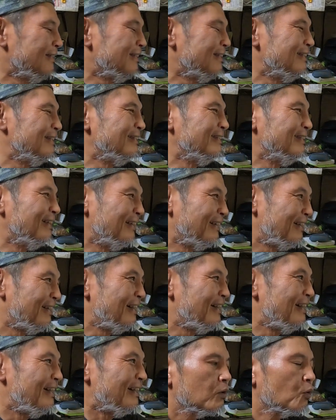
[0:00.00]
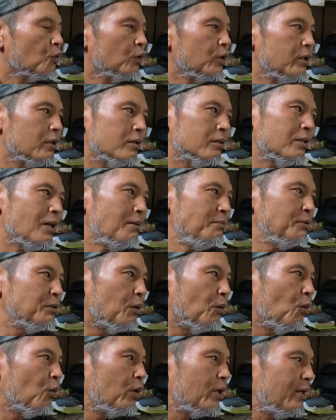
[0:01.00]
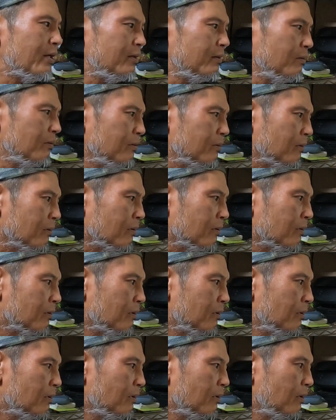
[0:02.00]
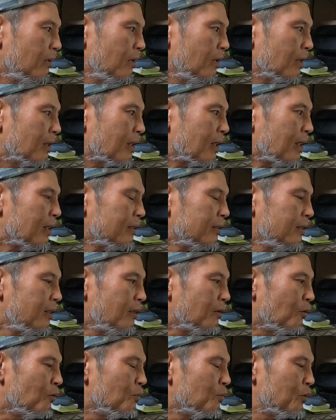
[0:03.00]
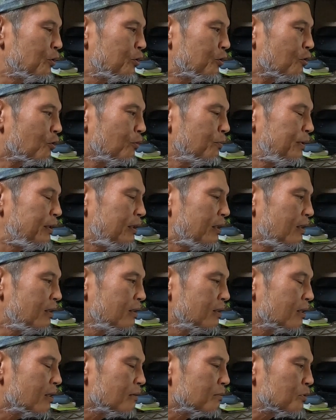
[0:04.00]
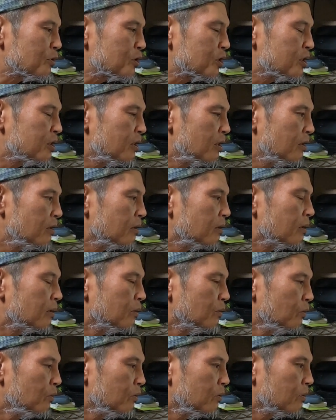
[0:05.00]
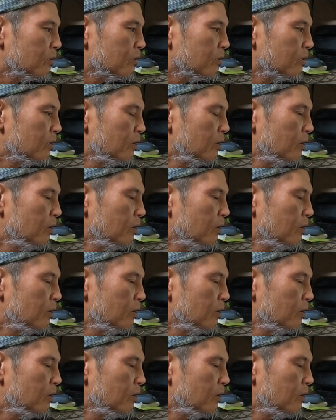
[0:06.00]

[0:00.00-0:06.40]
よこれこれね、多分俺の勝手な思い込みなんかもしれんけど、